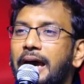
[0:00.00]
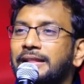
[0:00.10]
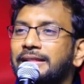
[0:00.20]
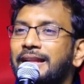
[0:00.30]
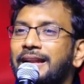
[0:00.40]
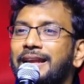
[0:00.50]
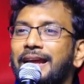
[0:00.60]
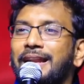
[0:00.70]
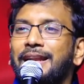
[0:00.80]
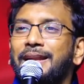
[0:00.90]
అందరికీ
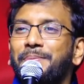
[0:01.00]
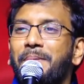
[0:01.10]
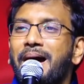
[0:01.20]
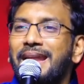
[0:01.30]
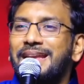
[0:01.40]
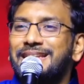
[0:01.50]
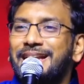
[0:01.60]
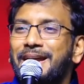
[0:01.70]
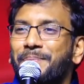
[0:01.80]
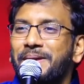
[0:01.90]
అన్ని బాగానే
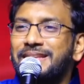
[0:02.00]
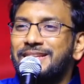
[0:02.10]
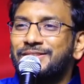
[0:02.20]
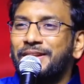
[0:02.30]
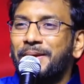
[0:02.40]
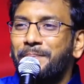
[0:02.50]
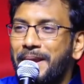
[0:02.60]
చక్కగా పనిచేస్తున్న